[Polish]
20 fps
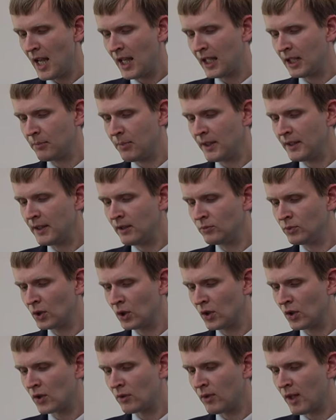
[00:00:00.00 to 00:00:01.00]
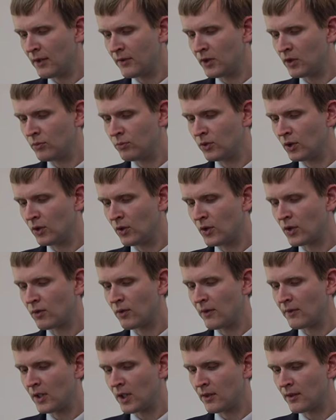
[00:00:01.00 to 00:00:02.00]
I będę błogosławił
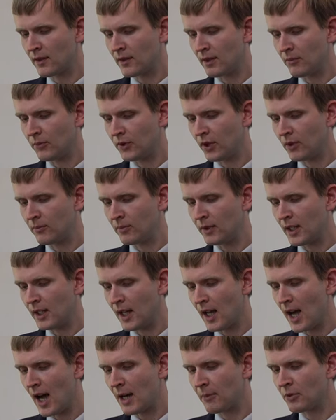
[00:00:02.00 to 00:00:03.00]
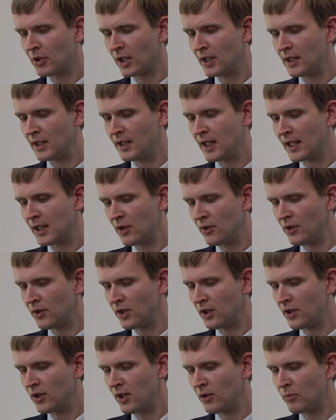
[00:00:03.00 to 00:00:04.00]
błogosławiącym Tobie, a
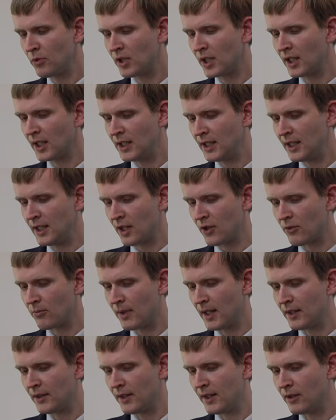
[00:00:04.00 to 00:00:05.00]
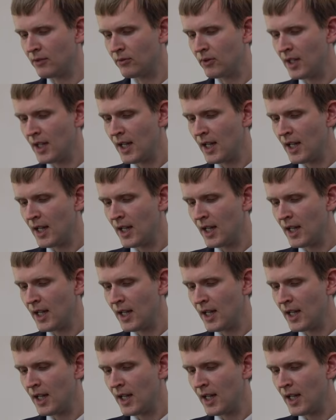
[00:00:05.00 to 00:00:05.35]
przeklinających Cię przeklinać będę.